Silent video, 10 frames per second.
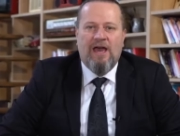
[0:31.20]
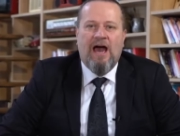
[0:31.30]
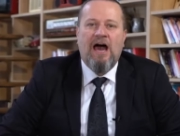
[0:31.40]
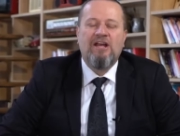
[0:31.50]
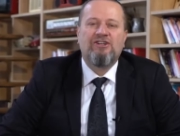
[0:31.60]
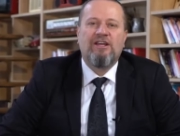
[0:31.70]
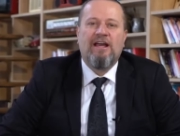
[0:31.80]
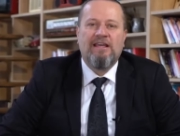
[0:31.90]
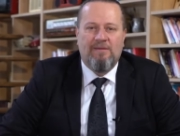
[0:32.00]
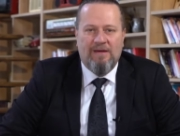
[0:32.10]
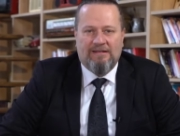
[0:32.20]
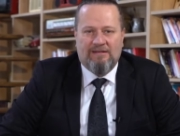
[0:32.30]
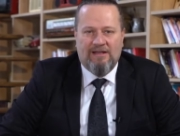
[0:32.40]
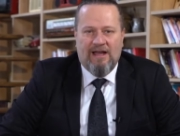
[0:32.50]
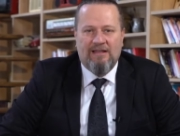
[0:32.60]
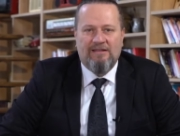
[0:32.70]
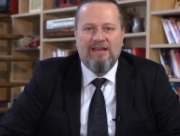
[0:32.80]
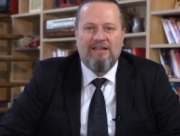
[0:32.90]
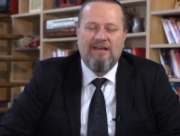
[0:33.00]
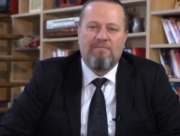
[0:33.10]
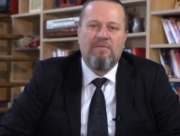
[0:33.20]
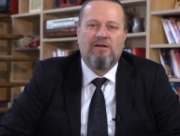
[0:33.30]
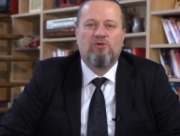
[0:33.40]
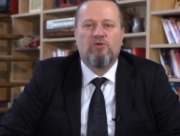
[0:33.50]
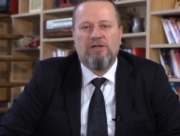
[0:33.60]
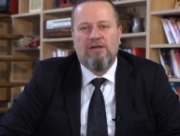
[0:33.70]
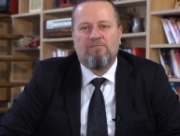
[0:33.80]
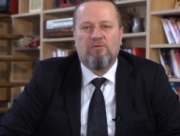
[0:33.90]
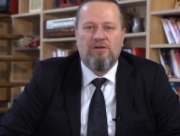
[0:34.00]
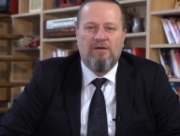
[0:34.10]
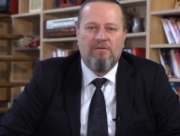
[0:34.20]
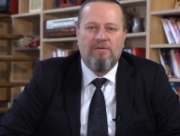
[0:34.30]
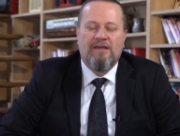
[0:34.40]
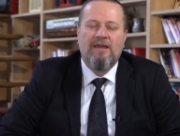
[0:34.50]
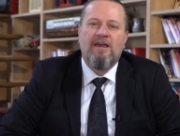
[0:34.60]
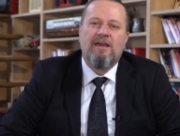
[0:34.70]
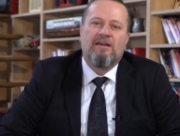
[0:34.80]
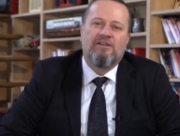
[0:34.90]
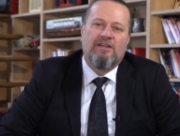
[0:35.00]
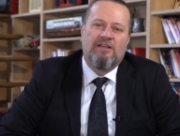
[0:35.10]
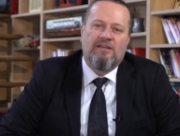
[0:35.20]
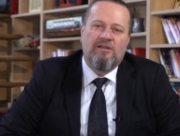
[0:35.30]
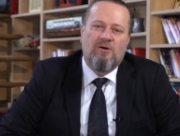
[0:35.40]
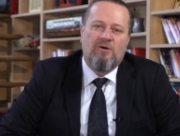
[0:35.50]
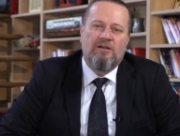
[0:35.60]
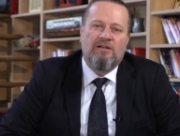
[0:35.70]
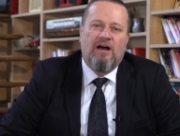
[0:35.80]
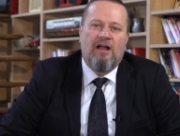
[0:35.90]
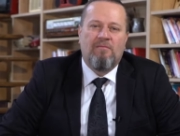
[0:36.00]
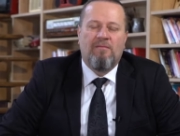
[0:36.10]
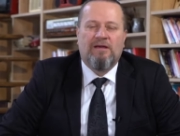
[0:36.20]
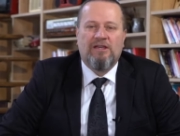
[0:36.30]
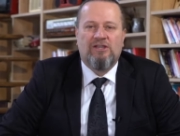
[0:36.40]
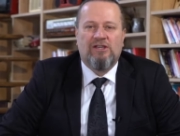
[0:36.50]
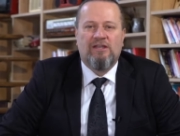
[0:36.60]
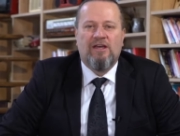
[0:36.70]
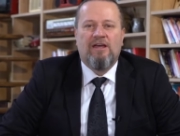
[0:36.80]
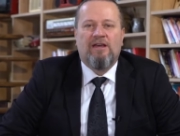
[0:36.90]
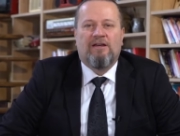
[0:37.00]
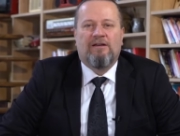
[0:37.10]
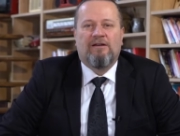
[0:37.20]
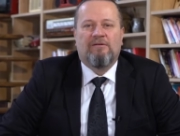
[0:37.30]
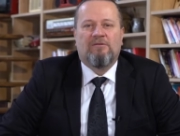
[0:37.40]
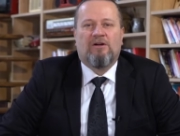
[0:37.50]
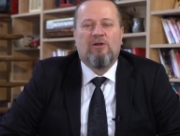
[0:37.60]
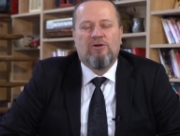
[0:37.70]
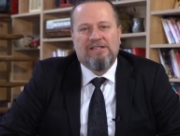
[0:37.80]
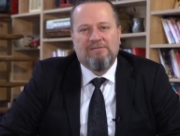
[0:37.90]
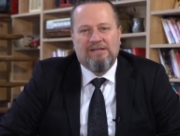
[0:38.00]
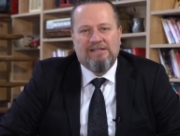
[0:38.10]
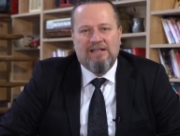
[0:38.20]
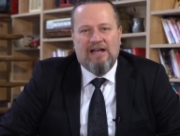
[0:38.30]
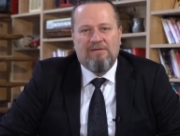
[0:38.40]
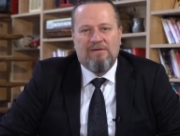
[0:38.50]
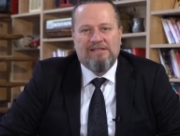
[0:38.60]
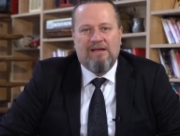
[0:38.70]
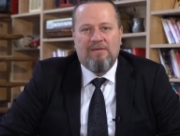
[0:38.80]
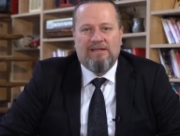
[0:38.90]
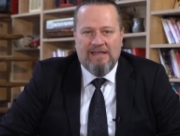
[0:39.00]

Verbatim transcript: her şeyden yemektir. Yani diyet yapmak, şunu yiyip bunu yememek, işte kilo e, almamak için e, kalorisiz besinlerle beslenmek